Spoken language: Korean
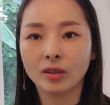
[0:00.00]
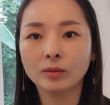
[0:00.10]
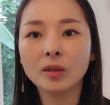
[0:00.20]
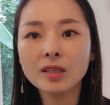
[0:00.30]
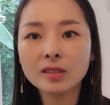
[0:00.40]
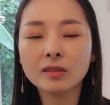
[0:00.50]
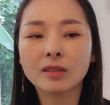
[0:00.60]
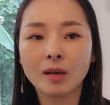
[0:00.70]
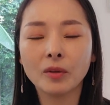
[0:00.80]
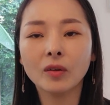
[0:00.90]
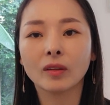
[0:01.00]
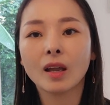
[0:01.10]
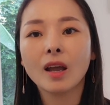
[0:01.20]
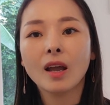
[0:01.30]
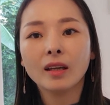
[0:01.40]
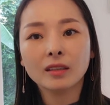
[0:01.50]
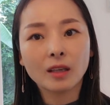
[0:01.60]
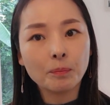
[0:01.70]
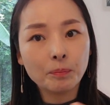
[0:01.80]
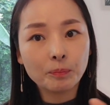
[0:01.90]
그럼 회식을 가면
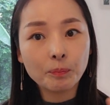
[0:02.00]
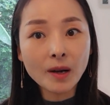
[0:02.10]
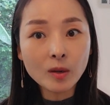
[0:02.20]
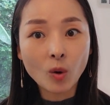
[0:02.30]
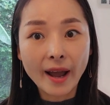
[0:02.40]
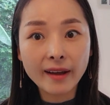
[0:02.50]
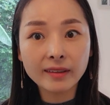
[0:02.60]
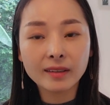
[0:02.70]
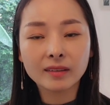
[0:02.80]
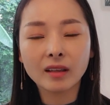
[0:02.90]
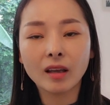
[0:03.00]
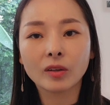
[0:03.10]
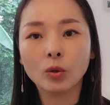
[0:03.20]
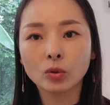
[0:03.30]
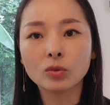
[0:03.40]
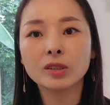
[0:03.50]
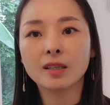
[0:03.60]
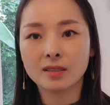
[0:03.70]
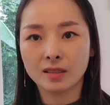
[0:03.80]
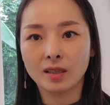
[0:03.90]
이렇게 빨리 와야 되는데
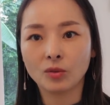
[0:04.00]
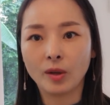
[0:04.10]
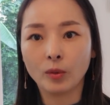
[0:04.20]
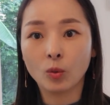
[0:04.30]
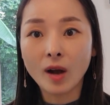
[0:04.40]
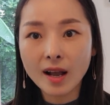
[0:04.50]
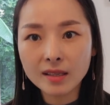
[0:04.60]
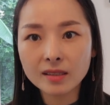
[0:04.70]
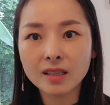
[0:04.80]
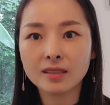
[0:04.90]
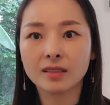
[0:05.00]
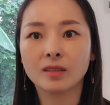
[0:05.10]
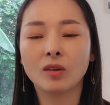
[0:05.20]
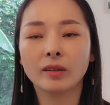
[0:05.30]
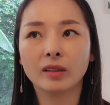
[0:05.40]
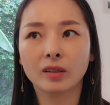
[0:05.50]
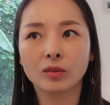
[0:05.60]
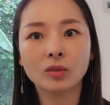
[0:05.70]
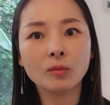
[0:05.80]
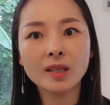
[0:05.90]
12시가 지나도 안 오고 1시가 지나도 안 나요.
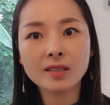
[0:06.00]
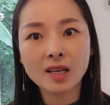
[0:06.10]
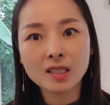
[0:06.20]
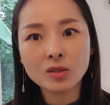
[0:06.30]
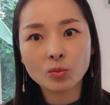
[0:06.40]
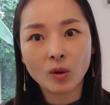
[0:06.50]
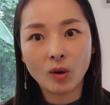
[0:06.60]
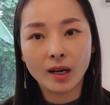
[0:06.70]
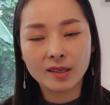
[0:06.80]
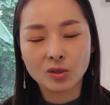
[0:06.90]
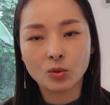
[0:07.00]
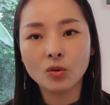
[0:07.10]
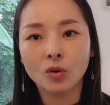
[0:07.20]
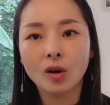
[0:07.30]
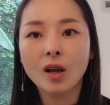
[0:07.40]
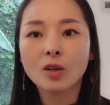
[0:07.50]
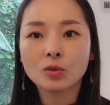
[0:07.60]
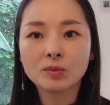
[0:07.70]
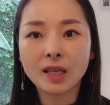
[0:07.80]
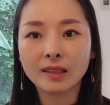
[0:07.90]
그럼 한 3시쯤에 와가지고
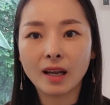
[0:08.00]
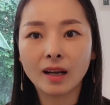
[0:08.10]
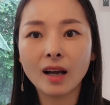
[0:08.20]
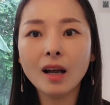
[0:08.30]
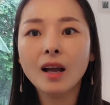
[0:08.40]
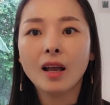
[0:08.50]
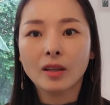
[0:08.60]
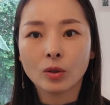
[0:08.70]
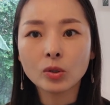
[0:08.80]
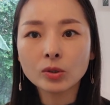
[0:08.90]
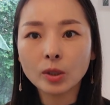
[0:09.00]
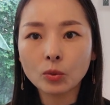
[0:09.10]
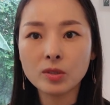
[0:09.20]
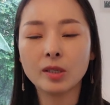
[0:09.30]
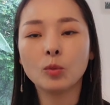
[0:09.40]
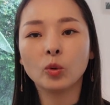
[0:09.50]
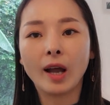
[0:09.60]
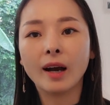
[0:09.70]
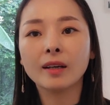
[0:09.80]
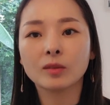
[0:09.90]
좀 자다가 6시에 또 씻고
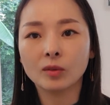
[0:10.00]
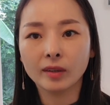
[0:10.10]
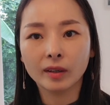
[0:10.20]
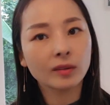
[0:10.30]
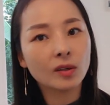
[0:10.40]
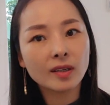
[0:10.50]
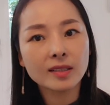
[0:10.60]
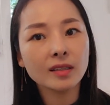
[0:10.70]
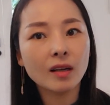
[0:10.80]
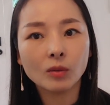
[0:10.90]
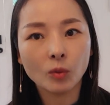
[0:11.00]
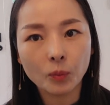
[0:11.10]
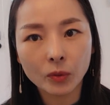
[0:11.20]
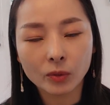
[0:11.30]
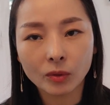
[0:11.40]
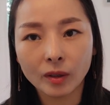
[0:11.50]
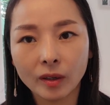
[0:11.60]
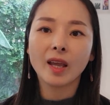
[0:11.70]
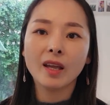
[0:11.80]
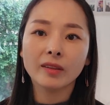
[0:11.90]
나가는 거예요. 그렇게 신랑을 못 보는 거예요.
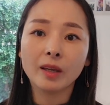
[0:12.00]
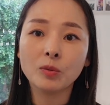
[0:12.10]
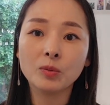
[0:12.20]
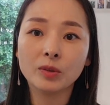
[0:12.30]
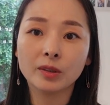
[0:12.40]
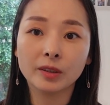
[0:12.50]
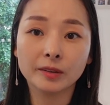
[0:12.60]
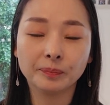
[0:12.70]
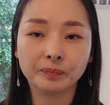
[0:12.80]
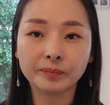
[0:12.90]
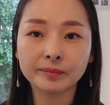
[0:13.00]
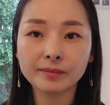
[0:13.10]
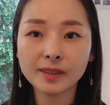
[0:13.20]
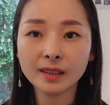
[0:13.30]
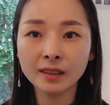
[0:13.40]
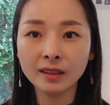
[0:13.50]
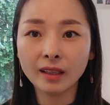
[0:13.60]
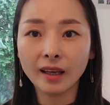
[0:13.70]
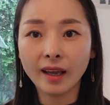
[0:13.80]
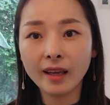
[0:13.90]
대부분
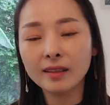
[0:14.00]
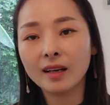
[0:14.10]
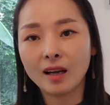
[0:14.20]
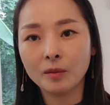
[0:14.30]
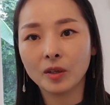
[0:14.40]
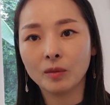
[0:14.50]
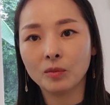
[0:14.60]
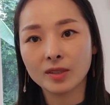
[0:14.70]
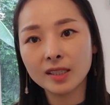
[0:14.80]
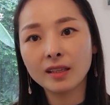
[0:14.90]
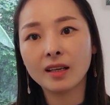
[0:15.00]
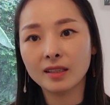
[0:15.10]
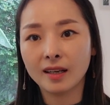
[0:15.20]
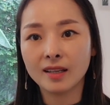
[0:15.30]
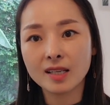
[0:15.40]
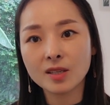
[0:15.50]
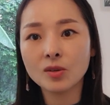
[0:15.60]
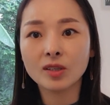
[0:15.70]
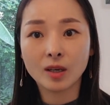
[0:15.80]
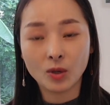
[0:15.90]
이렇게 애를 낳으면 뭐 시댁이나
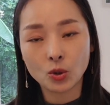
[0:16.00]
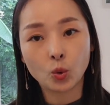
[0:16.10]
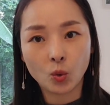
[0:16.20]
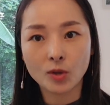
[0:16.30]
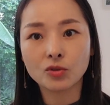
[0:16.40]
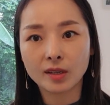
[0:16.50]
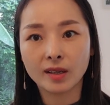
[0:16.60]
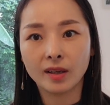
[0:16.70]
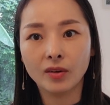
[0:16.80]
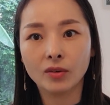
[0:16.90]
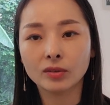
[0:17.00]
친정이나 와서 도와주잖아요.